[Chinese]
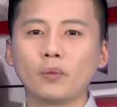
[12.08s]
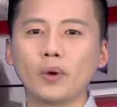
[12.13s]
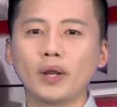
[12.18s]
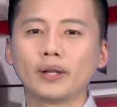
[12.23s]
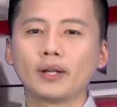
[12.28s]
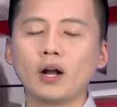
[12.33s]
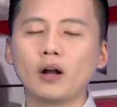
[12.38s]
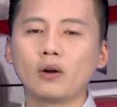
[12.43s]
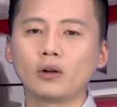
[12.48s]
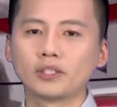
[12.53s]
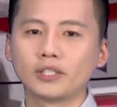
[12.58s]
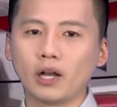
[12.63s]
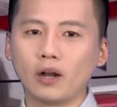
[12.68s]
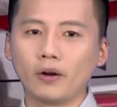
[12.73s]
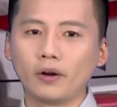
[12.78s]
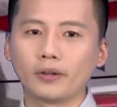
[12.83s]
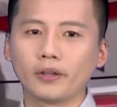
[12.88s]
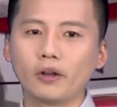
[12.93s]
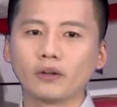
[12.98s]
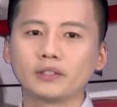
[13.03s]
话到消
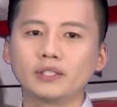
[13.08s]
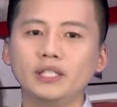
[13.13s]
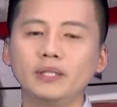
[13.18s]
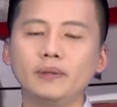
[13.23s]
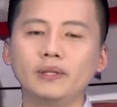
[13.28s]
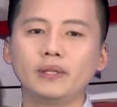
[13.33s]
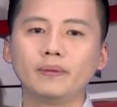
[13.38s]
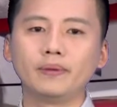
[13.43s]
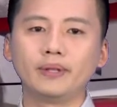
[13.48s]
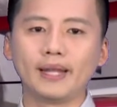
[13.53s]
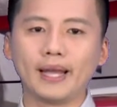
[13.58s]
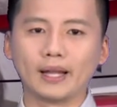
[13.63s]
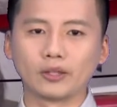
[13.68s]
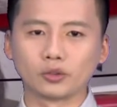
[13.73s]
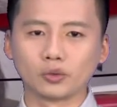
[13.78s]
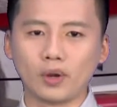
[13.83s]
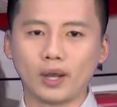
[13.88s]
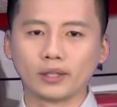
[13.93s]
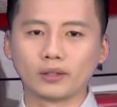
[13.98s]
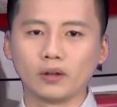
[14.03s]
防局进行
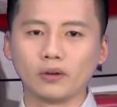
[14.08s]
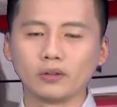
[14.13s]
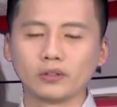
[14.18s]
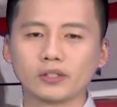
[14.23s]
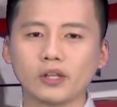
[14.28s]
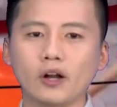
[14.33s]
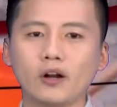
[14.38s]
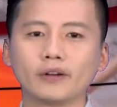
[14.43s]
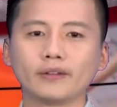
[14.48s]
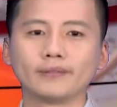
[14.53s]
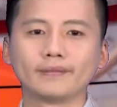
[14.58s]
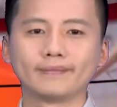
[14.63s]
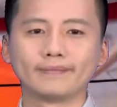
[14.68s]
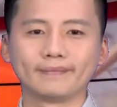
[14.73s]
抓蛇动作。